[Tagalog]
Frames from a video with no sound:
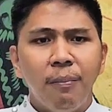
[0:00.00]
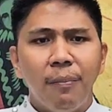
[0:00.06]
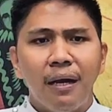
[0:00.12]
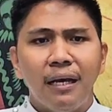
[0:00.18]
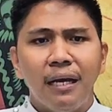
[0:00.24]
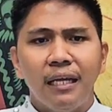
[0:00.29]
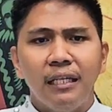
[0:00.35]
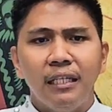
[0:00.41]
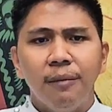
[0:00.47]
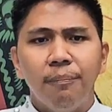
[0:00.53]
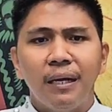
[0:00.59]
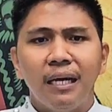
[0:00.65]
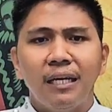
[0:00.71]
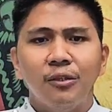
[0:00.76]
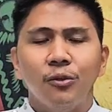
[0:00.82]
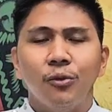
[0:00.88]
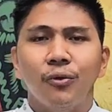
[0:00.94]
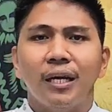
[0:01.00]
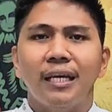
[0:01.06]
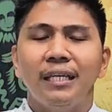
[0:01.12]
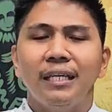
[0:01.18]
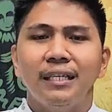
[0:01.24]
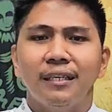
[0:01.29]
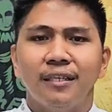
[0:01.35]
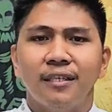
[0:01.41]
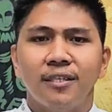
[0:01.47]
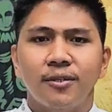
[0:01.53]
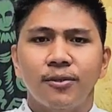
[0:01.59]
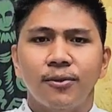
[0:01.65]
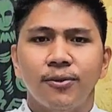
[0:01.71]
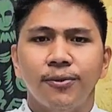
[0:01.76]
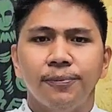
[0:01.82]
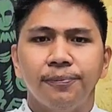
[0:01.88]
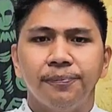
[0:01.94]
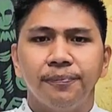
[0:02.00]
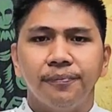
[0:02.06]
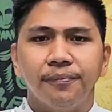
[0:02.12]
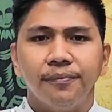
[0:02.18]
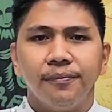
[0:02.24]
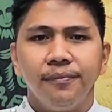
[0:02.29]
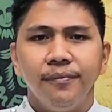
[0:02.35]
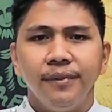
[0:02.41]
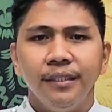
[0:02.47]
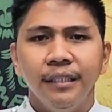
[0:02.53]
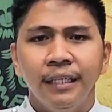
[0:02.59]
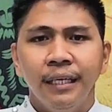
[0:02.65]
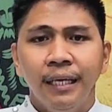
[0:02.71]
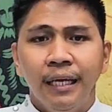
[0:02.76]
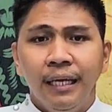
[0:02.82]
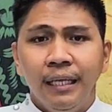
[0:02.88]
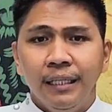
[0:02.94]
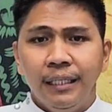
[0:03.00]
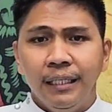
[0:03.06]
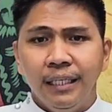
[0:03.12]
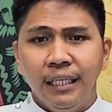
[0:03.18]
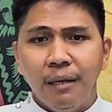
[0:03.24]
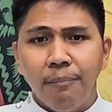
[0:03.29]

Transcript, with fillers: papanan ti panagturay ni Kristo. Ti